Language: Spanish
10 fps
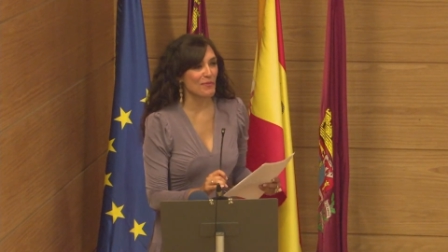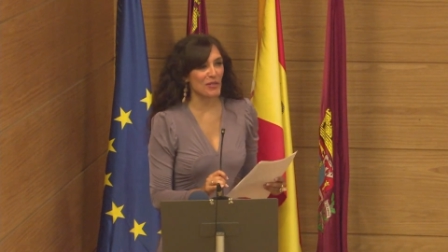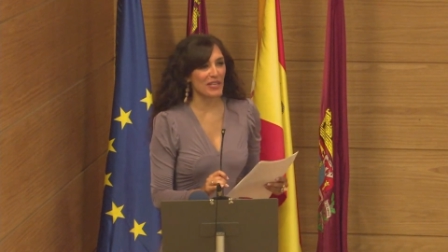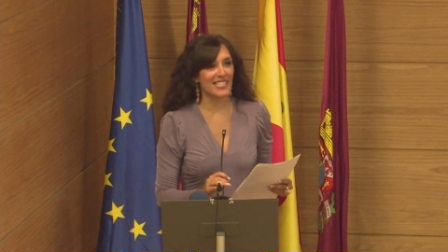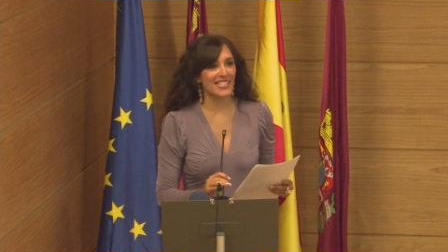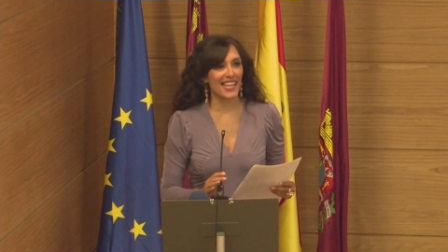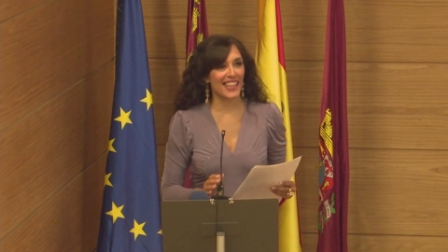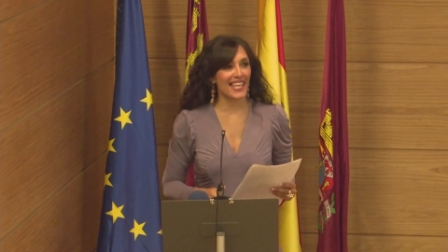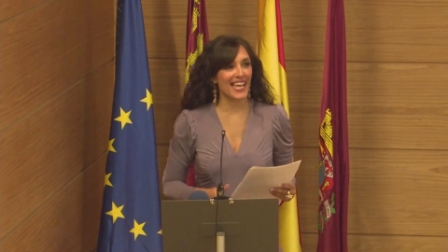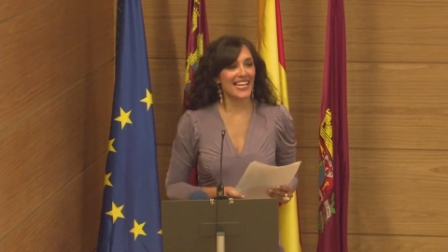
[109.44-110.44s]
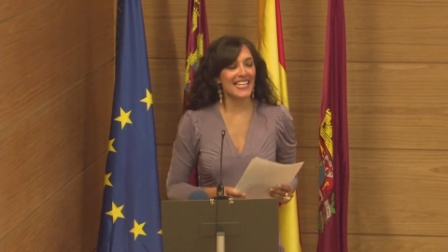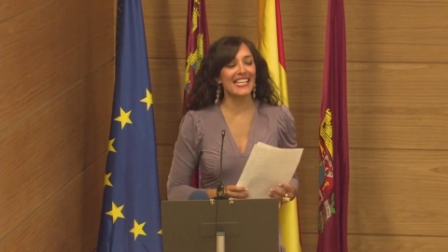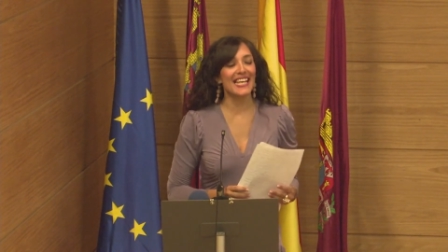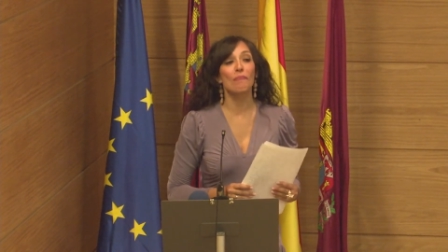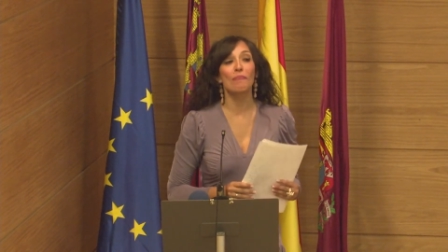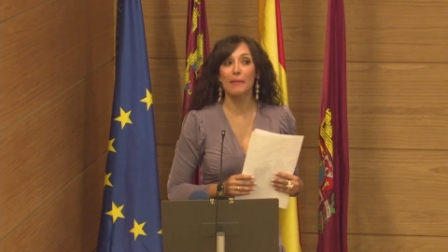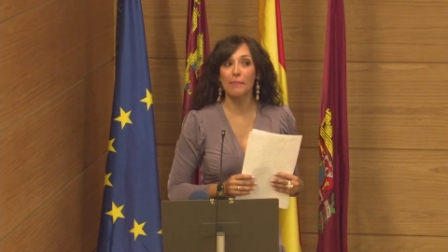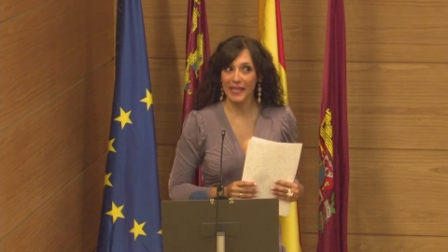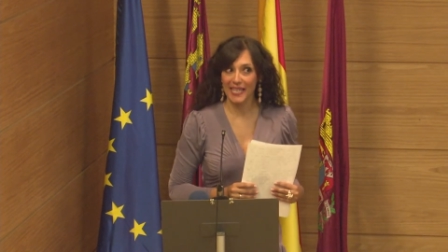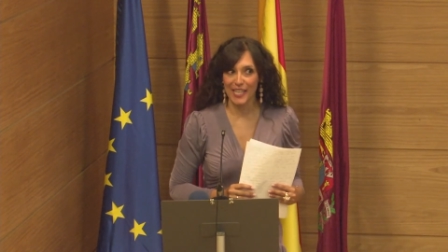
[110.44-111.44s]
por su asistencia y sean
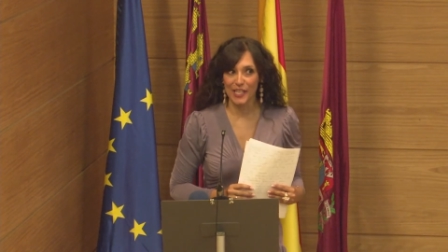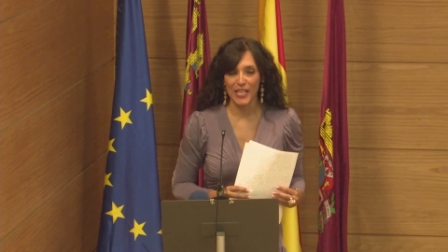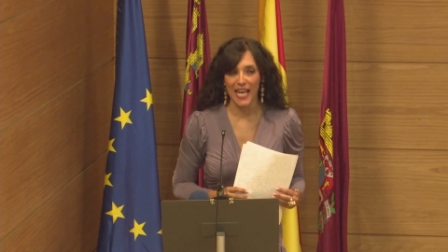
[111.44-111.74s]
bienvenidos